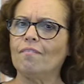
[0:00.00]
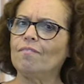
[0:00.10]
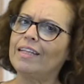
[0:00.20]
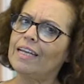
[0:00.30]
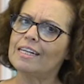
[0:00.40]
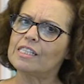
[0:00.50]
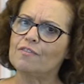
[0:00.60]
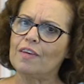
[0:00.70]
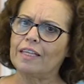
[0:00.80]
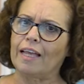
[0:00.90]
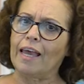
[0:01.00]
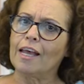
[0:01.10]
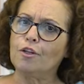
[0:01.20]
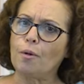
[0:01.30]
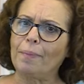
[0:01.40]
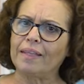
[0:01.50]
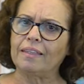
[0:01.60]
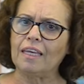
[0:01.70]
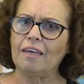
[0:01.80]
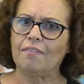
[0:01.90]
Vedi le sfide, gli
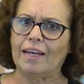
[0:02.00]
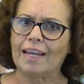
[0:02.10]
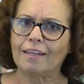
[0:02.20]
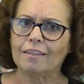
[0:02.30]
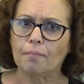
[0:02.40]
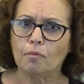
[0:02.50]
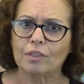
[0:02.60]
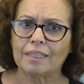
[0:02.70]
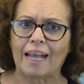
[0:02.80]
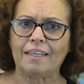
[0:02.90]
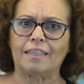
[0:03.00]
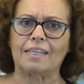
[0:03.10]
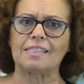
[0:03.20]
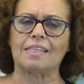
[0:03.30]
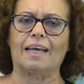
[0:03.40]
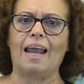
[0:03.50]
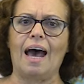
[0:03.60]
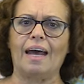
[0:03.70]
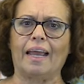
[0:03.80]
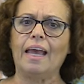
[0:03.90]
obiettivi, le altre montagne da
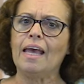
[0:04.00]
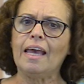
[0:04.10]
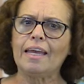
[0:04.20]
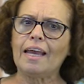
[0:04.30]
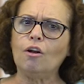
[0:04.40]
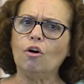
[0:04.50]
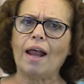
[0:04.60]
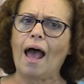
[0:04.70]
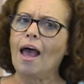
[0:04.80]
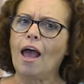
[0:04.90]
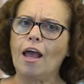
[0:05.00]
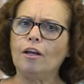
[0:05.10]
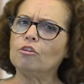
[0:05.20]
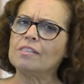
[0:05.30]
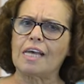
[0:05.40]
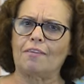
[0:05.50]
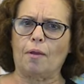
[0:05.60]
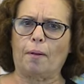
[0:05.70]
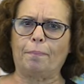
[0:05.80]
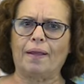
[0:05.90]
scalare e allora non
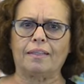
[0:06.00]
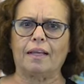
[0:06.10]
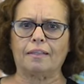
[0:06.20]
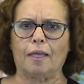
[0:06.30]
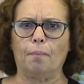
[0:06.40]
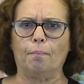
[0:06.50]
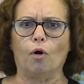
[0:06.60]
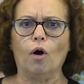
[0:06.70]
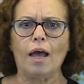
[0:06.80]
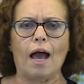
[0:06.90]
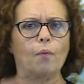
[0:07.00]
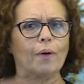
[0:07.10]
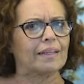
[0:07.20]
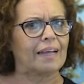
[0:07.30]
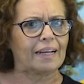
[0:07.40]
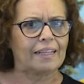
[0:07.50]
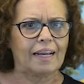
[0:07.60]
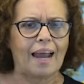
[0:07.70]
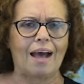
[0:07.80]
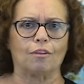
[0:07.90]
serve perdere tempo a guardare di
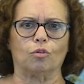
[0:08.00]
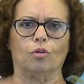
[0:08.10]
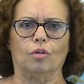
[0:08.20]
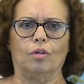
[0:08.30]
lato.